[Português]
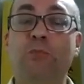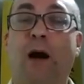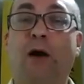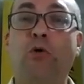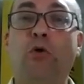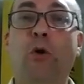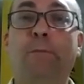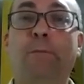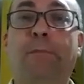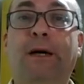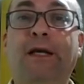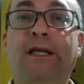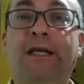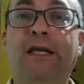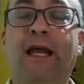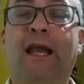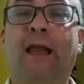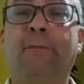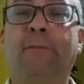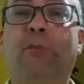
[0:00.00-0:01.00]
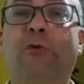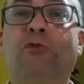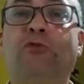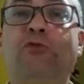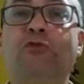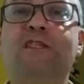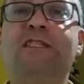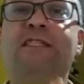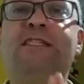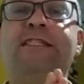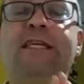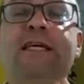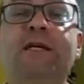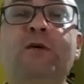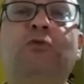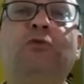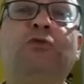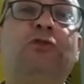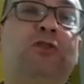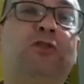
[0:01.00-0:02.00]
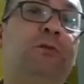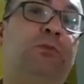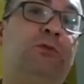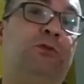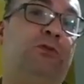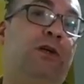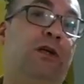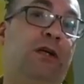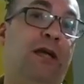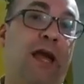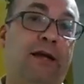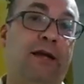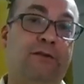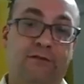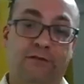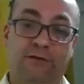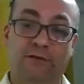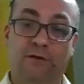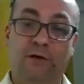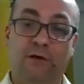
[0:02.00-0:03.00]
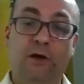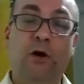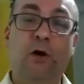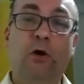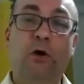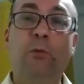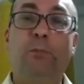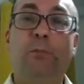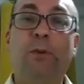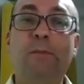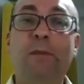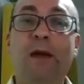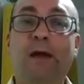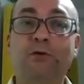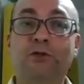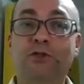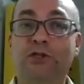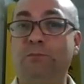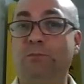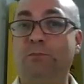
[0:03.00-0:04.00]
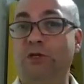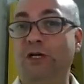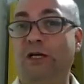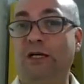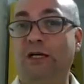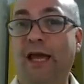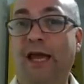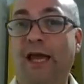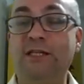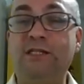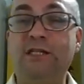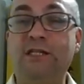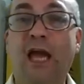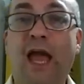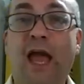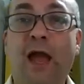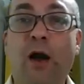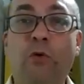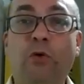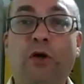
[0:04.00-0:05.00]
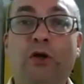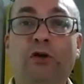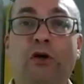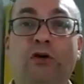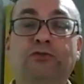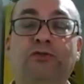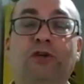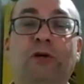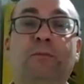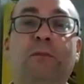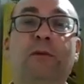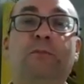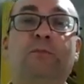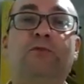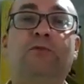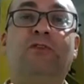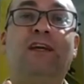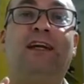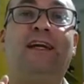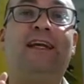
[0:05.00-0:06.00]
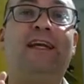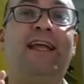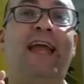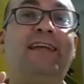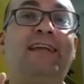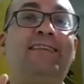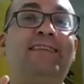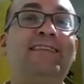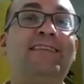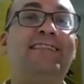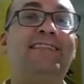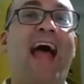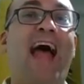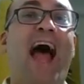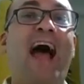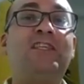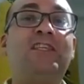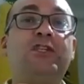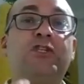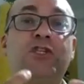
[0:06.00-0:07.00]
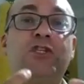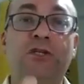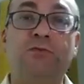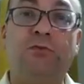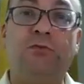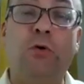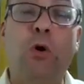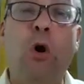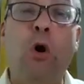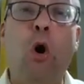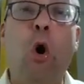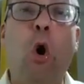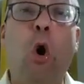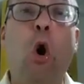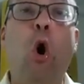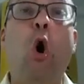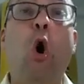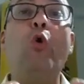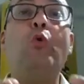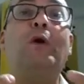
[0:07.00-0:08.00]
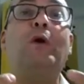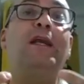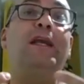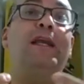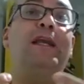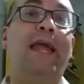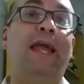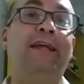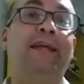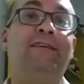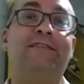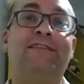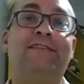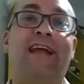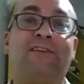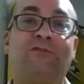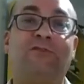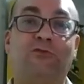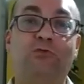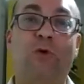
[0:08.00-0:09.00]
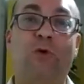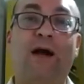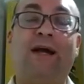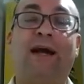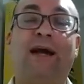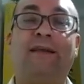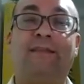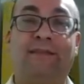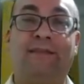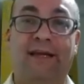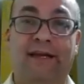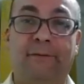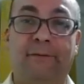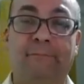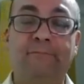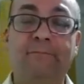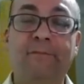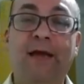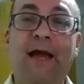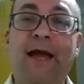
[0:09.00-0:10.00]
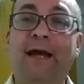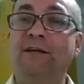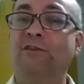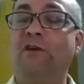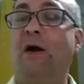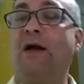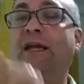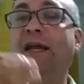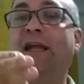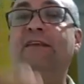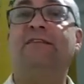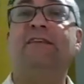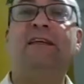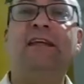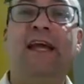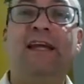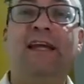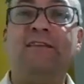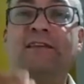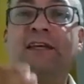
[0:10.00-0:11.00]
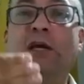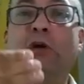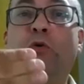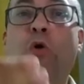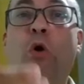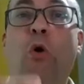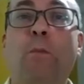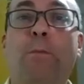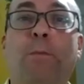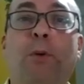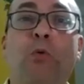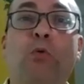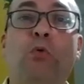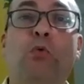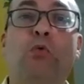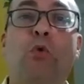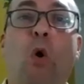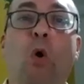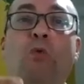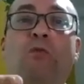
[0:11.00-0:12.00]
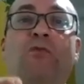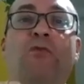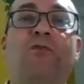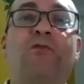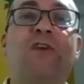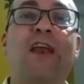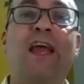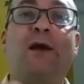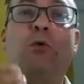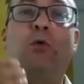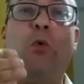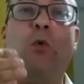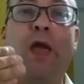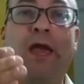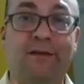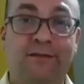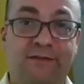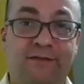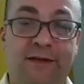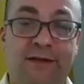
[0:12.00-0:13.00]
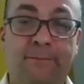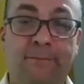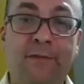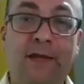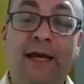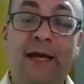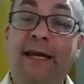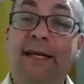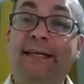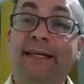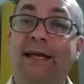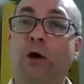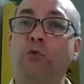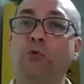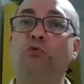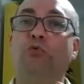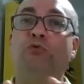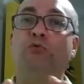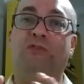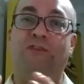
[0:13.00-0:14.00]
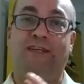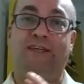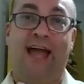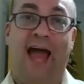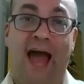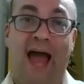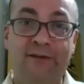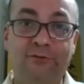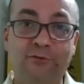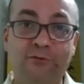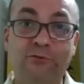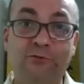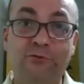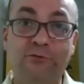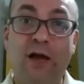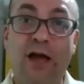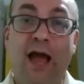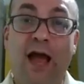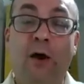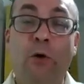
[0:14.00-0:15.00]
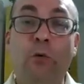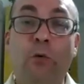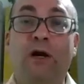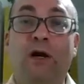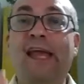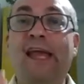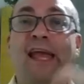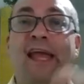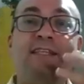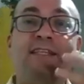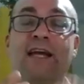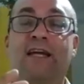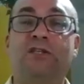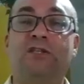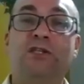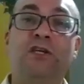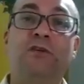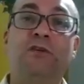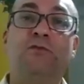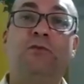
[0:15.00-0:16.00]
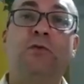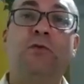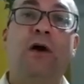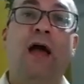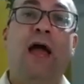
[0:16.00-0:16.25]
uma companhia ela possui cinco tipos de clientes. O primeiro tipo de cliente é o que nós chamamos de clientes ativo ou clientes da sua carteira. São aqueles clientes que compram com frequência. Em alguns casos, o cliente ativo